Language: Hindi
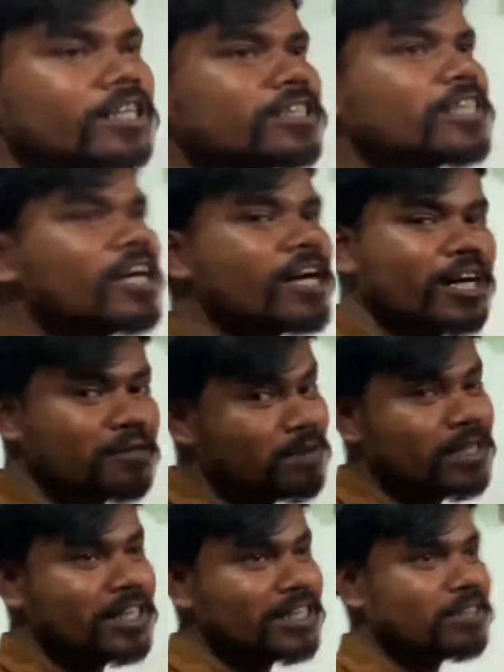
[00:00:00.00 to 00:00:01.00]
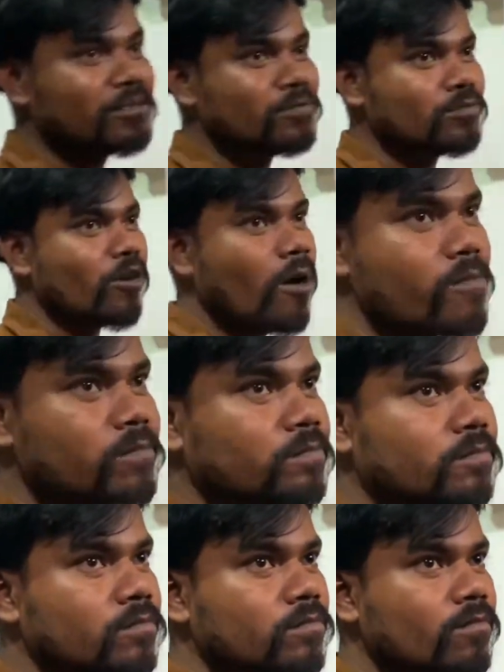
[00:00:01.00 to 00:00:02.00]
की तरह लगा मैंने अरे तो,
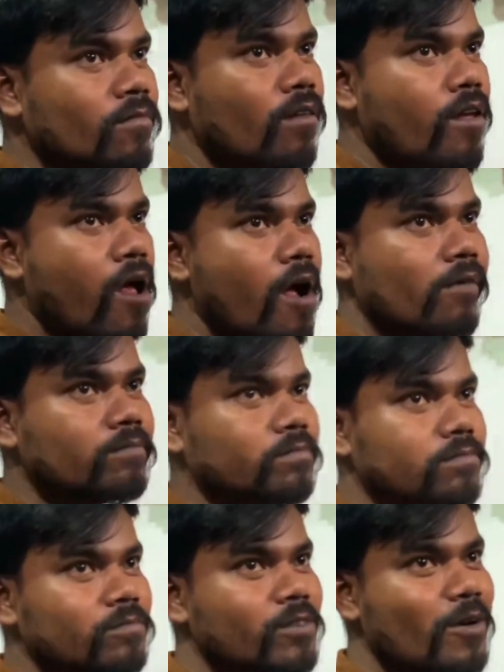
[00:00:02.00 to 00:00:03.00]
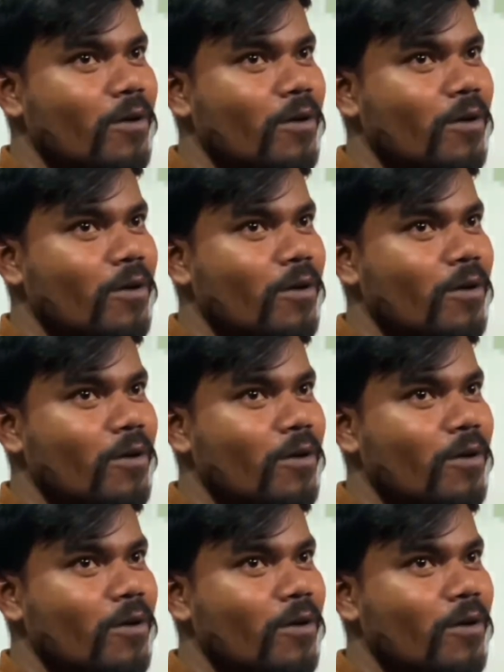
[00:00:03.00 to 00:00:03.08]
तो तुम खा के बता रहे हम खा के